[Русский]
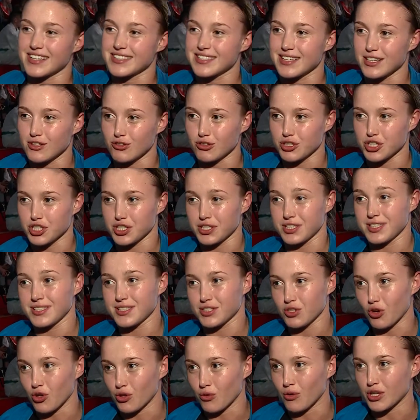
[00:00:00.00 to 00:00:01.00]
следующий
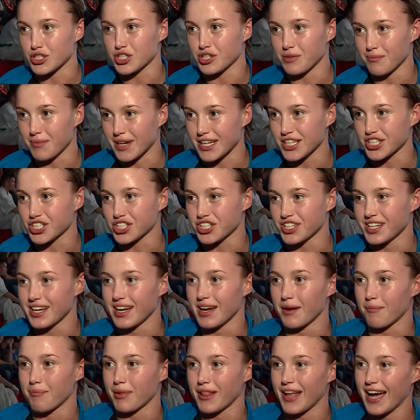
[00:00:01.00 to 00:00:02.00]
сезон очень большие
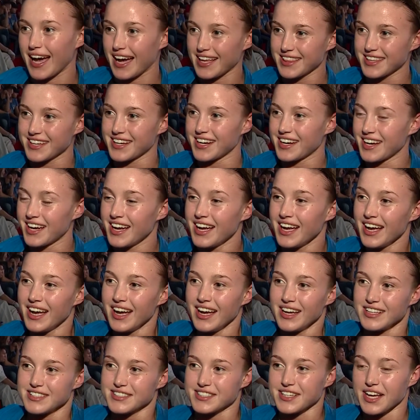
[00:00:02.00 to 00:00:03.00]
планы,
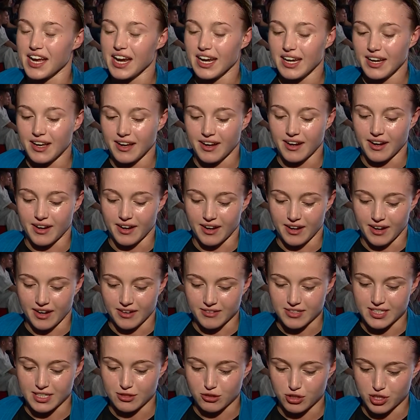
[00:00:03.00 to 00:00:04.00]
цели. А в
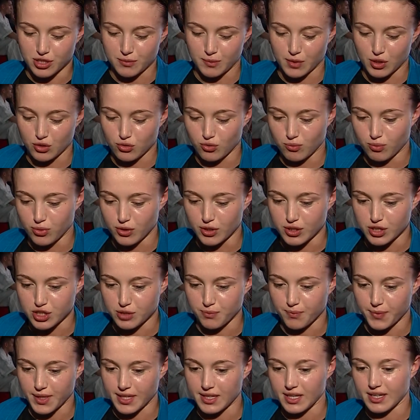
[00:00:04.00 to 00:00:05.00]
следующем году будет
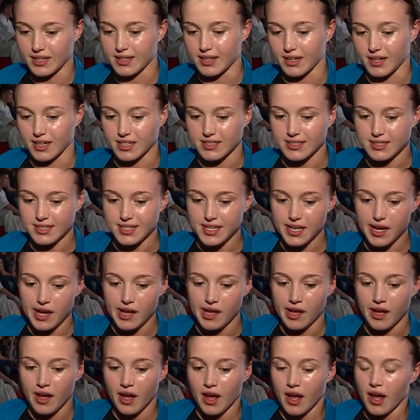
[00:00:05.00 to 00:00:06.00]
чемпионат России.
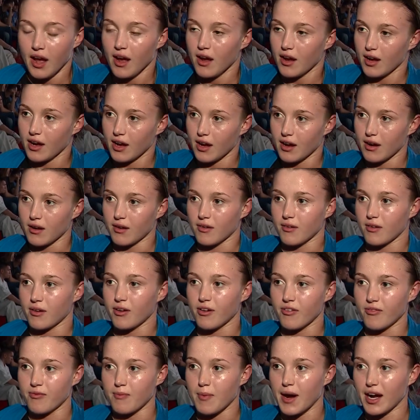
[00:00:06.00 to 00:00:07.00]
Э,
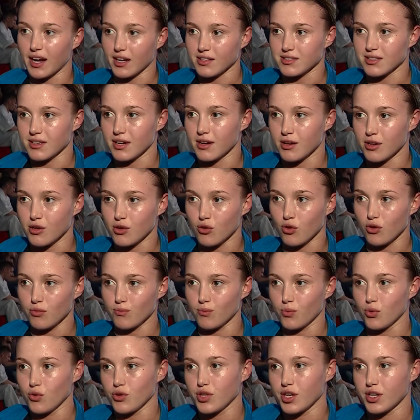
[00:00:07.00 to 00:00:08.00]
в марте. И он
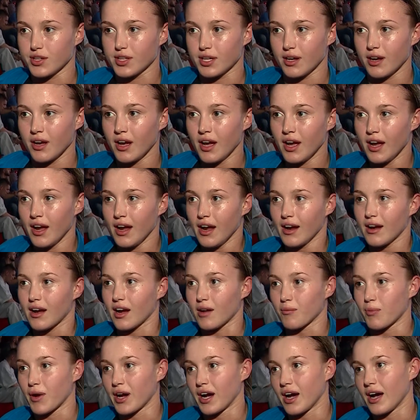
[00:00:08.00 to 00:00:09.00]
будет как
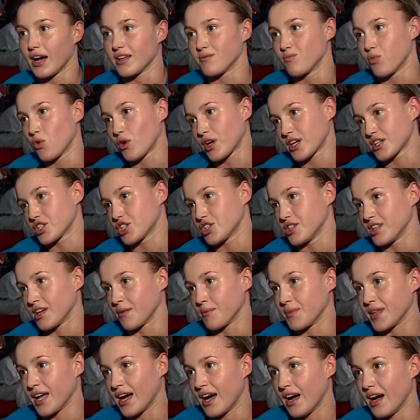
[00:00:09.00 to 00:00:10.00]
бы отборочным
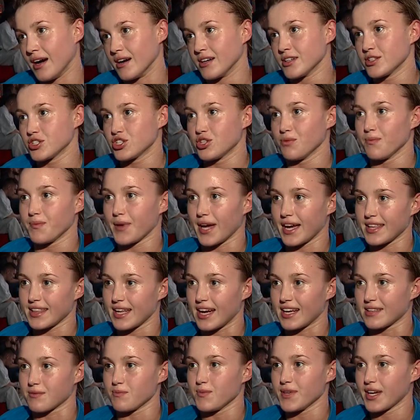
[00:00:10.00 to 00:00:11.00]
на
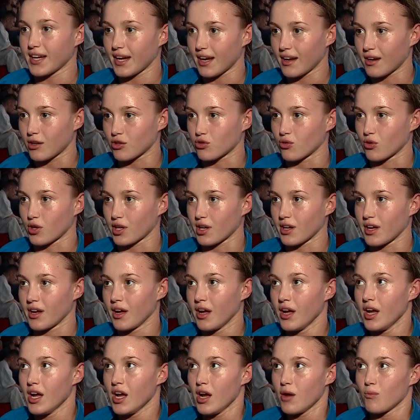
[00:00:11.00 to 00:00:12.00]
чемпионат мира, который
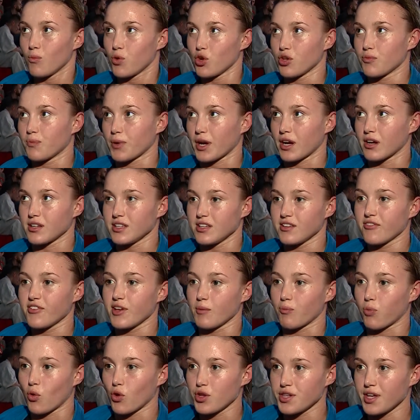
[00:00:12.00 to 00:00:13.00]
будет проходить в
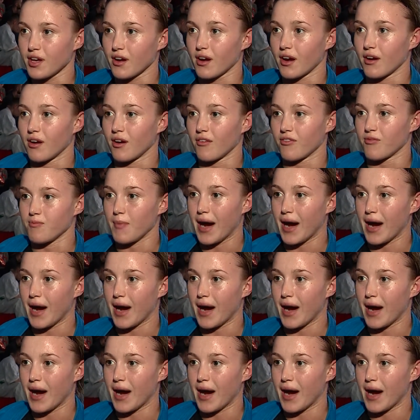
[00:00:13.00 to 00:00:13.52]
Японии в